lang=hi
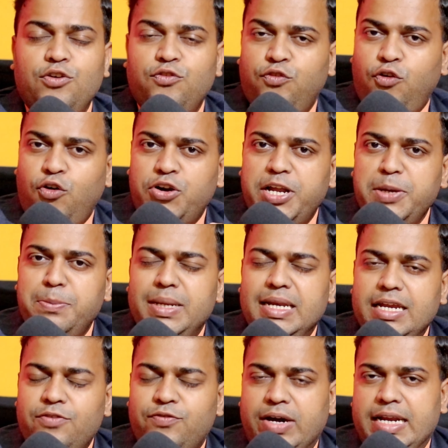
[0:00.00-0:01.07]
40
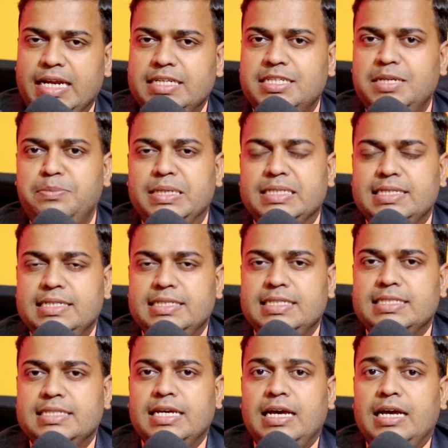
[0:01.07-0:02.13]
मिलियन फाइनेंशियल मैसेजेस